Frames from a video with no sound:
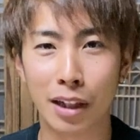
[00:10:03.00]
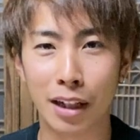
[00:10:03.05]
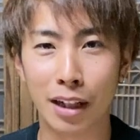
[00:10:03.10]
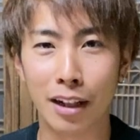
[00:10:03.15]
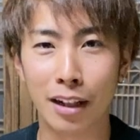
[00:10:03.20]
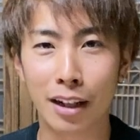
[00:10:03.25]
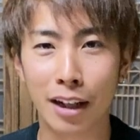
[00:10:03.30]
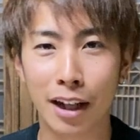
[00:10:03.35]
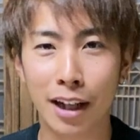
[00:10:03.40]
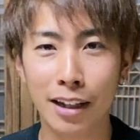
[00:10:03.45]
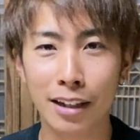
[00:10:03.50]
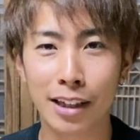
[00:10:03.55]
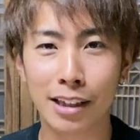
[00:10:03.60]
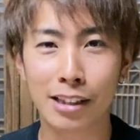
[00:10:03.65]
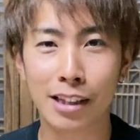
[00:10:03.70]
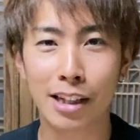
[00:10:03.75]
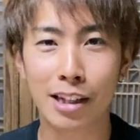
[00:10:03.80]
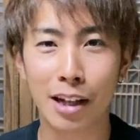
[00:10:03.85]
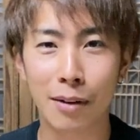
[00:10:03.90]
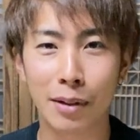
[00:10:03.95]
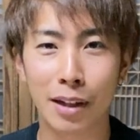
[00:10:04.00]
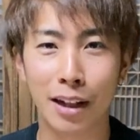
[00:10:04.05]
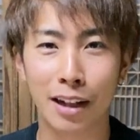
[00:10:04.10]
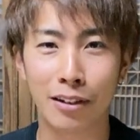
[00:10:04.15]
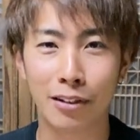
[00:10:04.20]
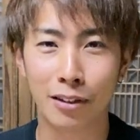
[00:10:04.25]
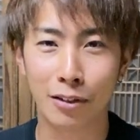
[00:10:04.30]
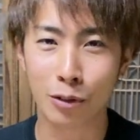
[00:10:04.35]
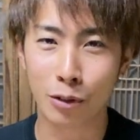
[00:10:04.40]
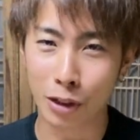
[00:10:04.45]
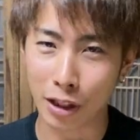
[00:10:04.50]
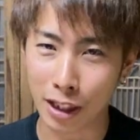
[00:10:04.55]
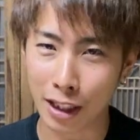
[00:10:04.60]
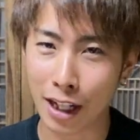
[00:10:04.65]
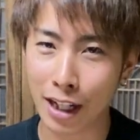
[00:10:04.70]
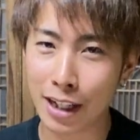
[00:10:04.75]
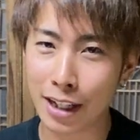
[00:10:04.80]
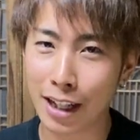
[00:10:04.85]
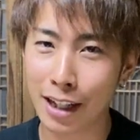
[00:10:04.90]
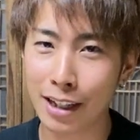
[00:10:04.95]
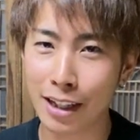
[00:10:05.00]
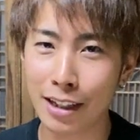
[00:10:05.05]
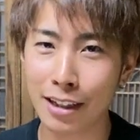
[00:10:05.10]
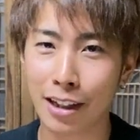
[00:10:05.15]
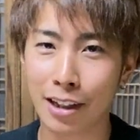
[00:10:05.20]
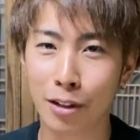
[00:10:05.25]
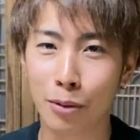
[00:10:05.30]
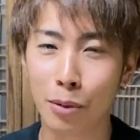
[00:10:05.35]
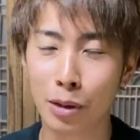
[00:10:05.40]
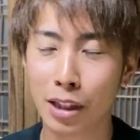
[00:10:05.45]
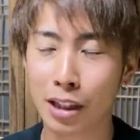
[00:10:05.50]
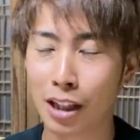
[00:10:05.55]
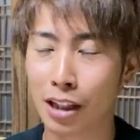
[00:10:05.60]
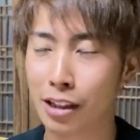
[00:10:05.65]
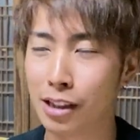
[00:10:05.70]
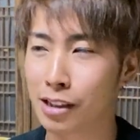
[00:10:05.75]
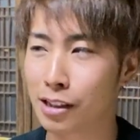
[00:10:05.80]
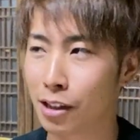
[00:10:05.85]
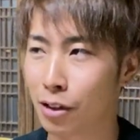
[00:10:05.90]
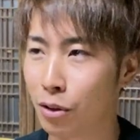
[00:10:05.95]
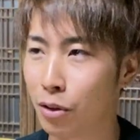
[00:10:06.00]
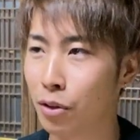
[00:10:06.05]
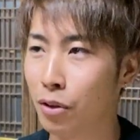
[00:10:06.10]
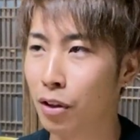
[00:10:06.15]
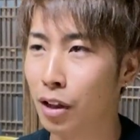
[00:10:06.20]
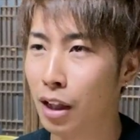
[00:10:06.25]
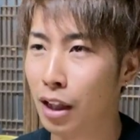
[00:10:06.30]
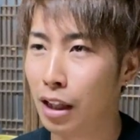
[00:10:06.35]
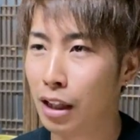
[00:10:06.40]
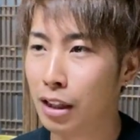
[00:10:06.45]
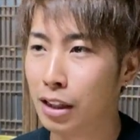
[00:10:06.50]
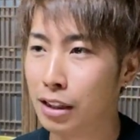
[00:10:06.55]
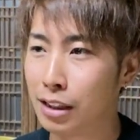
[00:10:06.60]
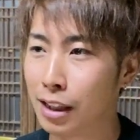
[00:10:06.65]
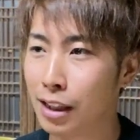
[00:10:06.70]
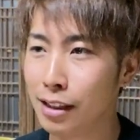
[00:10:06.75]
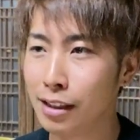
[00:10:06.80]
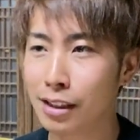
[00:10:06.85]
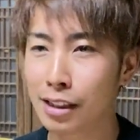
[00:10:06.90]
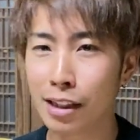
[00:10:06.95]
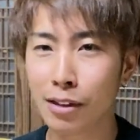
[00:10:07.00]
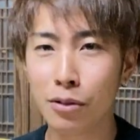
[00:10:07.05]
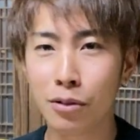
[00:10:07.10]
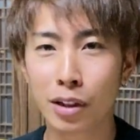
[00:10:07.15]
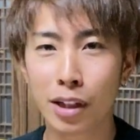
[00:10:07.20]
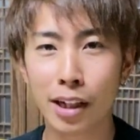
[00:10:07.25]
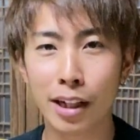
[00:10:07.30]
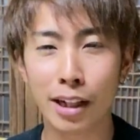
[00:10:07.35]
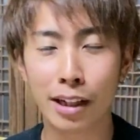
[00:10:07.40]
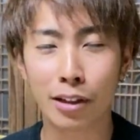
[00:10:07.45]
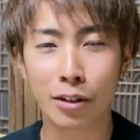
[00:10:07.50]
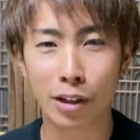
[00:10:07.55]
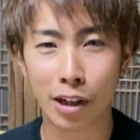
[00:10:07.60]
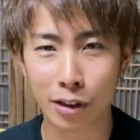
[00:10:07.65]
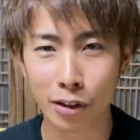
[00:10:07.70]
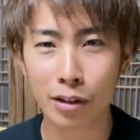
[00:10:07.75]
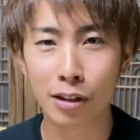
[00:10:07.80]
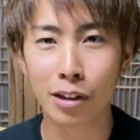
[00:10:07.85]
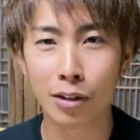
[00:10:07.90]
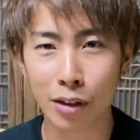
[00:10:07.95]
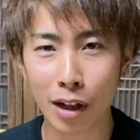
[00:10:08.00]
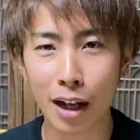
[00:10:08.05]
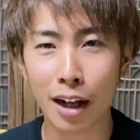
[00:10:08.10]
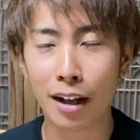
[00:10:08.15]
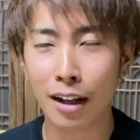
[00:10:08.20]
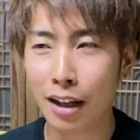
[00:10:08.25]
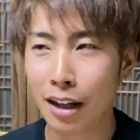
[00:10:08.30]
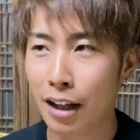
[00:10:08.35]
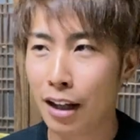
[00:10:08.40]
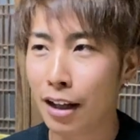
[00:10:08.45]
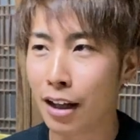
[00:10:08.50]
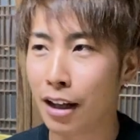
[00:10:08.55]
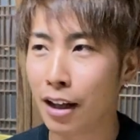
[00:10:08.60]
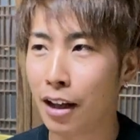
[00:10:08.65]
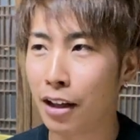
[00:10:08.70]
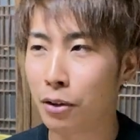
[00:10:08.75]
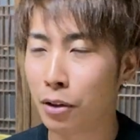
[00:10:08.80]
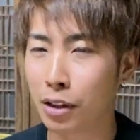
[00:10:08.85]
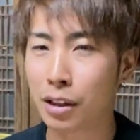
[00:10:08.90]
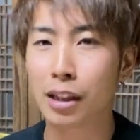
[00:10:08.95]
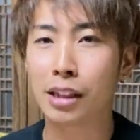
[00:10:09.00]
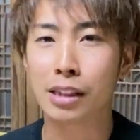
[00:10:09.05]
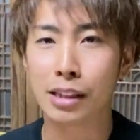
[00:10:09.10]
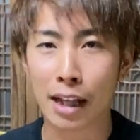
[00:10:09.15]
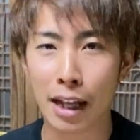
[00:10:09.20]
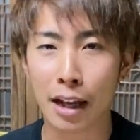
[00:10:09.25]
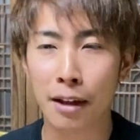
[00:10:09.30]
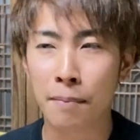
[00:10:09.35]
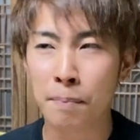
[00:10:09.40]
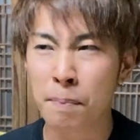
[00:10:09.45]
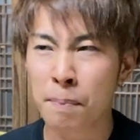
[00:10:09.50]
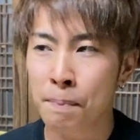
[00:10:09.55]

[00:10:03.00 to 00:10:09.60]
いななんか変なやつ来たみたいなことになりかねんなと思ってたんですけど全然受け入れてくれるっていうのが良、えー、かったですね。